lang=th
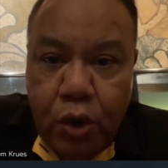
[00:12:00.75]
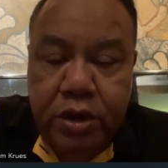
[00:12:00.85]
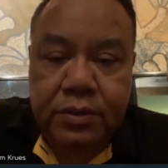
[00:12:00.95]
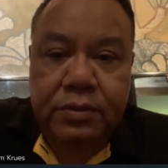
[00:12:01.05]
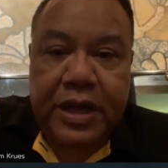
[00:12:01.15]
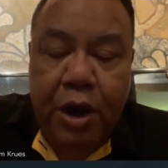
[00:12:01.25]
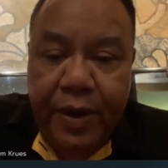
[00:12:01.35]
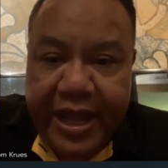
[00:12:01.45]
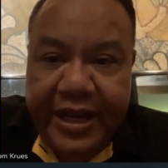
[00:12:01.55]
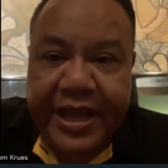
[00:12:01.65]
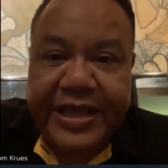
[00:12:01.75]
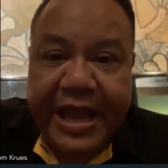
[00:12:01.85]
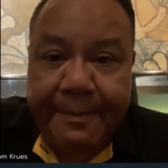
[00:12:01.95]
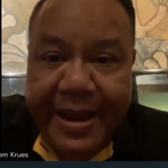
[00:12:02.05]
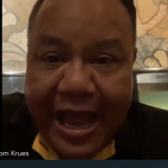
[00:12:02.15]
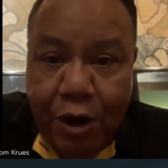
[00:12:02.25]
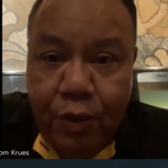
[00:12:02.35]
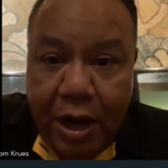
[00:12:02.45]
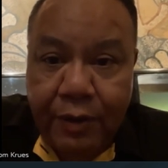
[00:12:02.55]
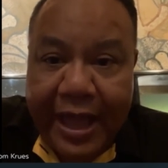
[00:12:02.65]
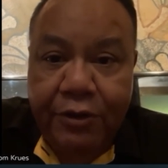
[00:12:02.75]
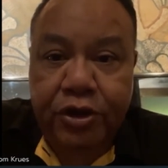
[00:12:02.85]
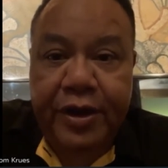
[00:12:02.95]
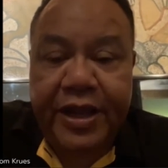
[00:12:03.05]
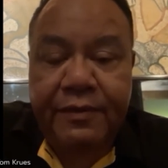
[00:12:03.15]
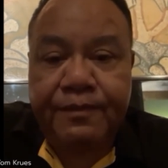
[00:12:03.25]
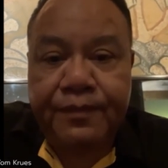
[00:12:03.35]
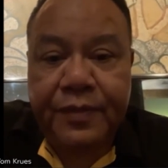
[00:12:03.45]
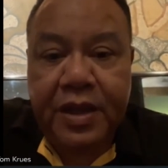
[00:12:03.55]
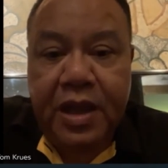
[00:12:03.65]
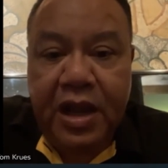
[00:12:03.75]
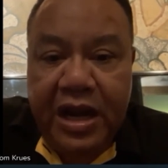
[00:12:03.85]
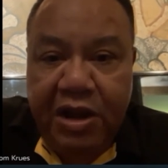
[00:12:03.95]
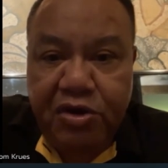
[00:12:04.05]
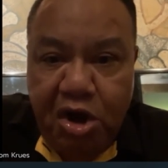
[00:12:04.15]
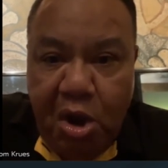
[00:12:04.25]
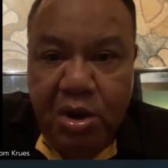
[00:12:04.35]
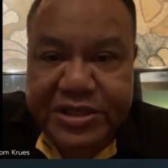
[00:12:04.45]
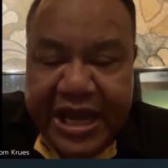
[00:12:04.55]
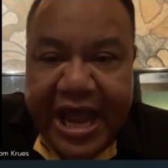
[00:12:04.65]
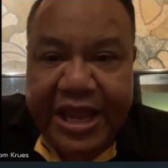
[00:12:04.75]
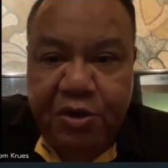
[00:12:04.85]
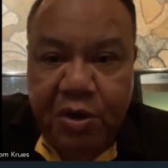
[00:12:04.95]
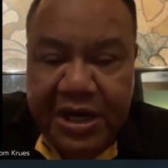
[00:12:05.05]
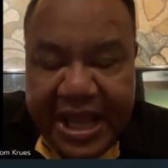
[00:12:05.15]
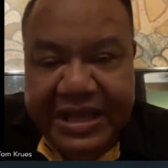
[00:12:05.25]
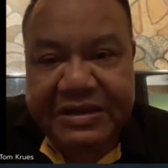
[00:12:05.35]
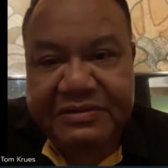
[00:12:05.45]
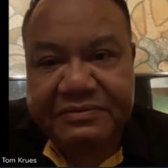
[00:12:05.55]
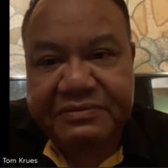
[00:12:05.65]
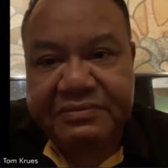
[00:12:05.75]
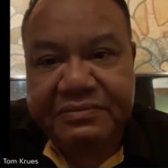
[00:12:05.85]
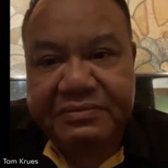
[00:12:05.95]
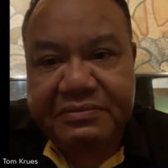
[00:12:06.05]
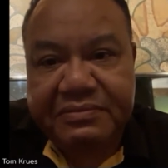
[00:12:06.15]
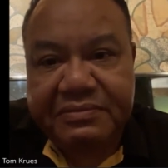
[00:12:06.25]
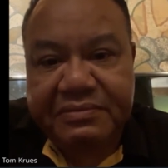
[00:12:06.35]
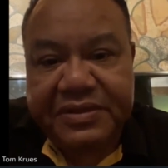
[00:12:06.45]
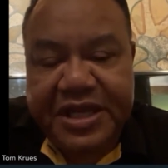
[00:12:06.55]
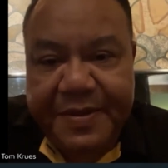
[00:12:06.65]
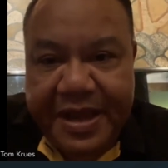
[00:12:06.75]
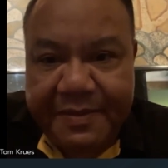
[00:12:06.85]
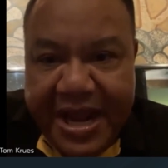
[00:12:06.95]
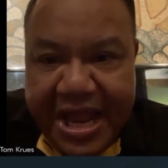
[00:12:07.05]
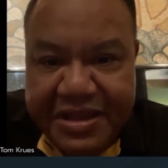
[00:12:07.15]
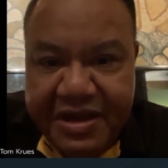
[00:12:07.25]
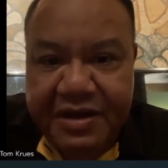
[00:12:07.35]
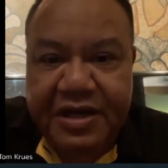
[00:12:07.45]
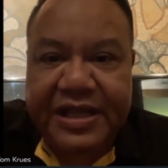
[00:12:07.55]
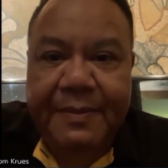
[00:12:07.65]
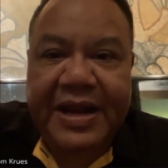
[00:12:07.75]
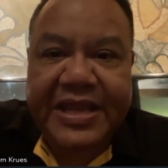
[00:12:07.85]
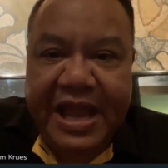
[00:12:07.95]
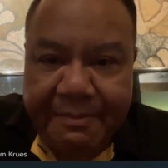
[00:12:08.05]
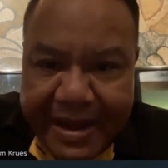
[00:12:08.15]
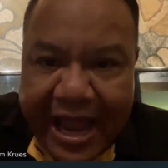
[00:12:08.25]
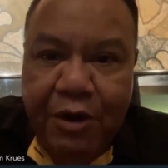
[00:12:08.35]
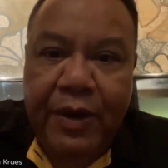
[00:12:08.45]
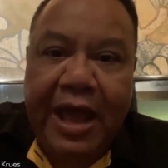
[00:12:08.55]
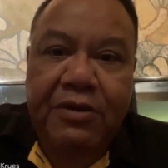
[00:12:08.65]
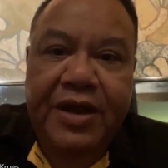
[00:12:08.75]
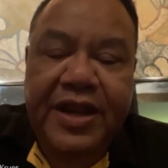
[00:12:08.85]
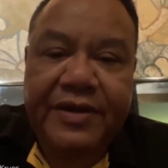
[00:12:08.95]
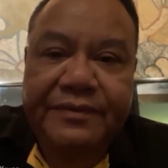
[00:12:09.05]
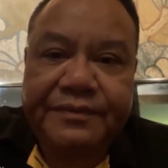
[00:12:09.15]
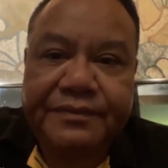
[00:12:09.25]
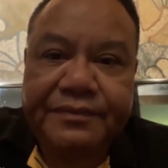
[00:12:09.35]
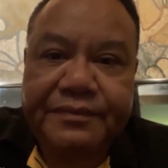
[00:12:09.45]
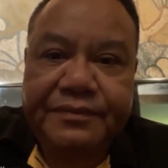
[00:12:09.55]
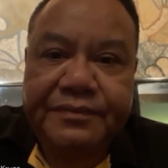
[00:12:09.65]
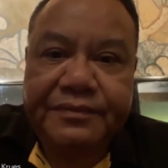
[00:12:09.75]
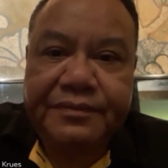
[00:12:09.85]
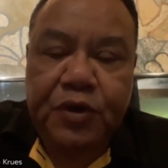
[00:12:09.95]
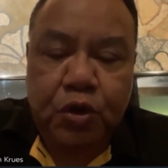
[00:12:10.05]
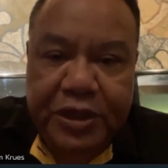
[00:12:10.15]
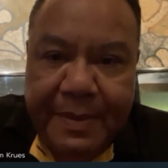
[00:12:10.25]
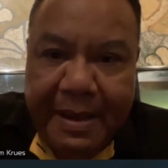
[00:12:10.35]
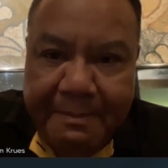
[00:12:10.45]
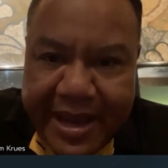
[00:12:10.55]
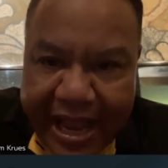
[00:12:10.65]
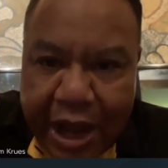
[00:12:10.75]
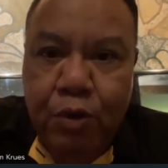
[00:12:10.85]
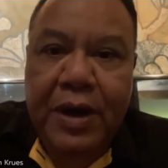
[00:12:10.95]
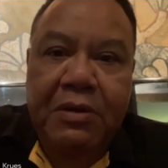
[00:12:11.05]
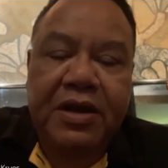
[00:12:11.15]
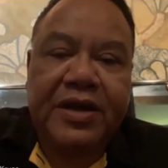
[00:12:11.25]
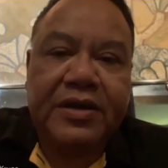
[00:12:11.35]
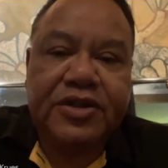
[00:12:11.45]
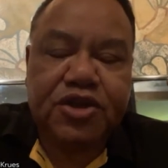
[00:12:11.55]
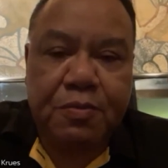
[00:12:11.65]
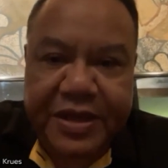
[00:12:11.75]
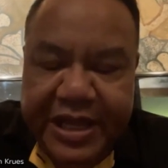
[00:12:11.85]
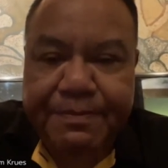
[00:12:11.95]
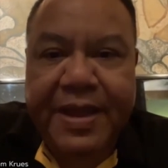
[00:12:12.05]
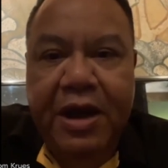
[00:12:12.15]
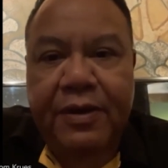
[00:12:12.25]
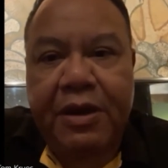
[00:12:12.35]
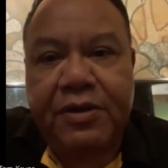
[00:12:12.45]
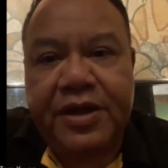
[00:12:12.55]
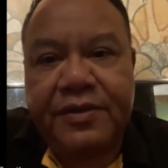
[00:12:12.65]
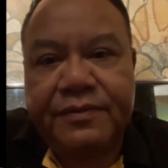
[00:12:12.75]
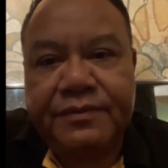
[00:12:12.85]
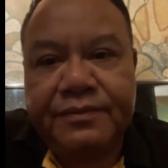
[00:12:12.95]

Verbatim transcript: รัวเขาเองเนี่ยยังไม่เอาเขาแล้วตอนเนี้ยแล้วน้องชายคนเล็กที่มีอำนาจเยอะคือธรรมนัสยังไม่เอาแล้วเลยเนี่ยอุตตมะไม่เอาแล้วเลยสมคิดไม่เอาแล้วเลย